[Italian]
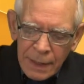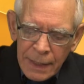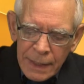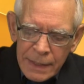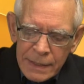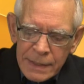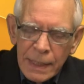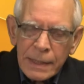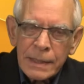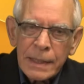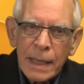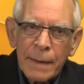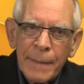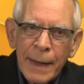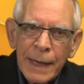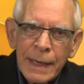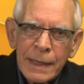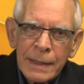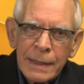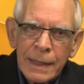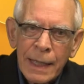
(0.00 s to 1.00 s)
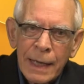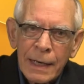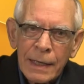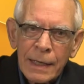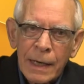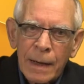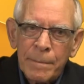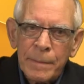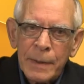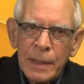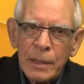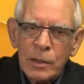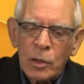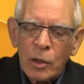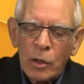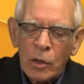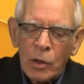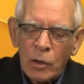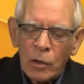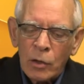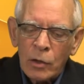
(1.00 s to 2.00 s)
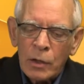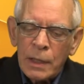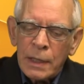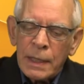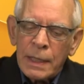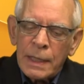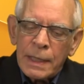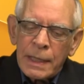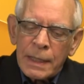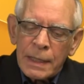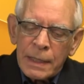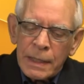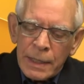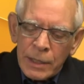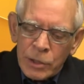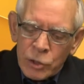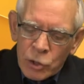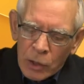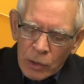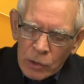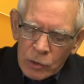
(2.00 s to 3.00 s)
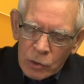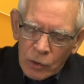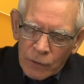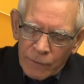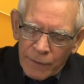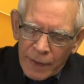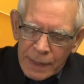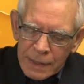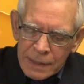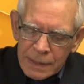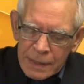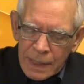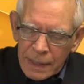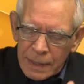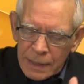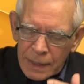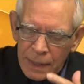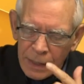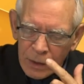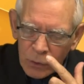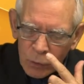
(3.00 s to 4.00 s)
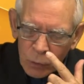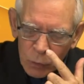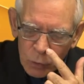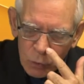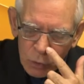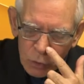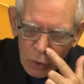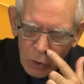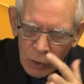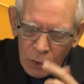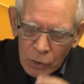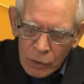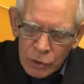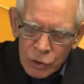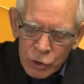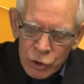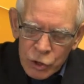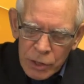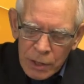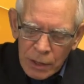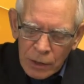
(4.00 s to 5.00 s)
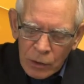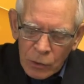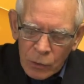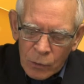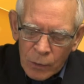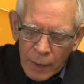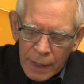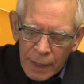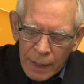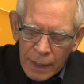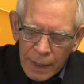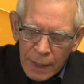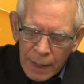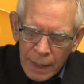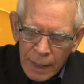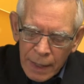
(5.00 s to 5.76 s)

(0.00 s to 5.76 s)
esattamente il capitolo 18, versetti 1, 5